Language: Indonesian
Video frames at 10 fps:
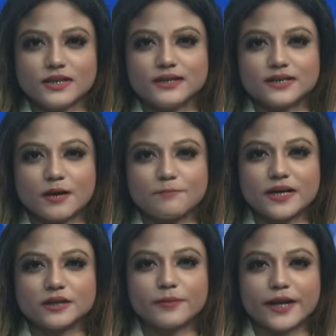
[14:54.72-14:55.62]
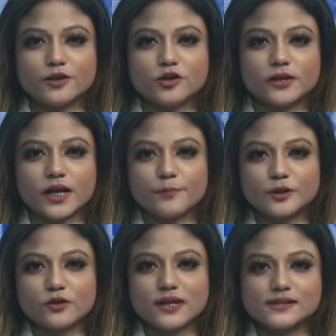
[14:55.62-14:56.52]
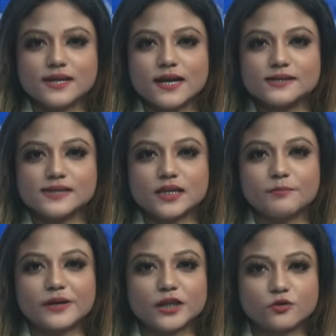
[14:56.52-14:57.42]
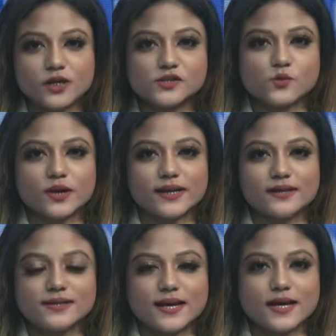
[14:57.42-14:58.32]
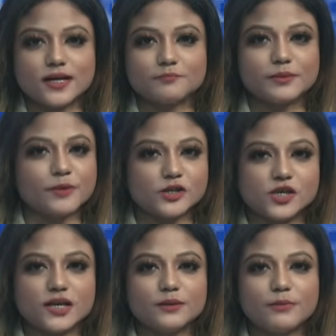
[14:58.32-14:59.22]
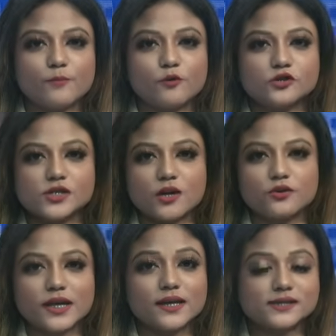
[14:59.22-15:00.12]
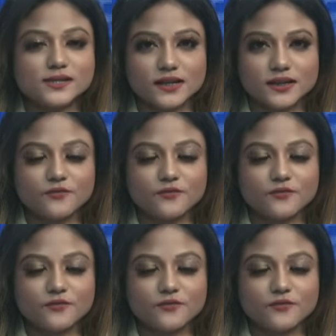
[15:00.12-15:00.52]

Rapat pleno rekapitulasi hasil penghitungan suara dan pembacaan 50 calon legislatif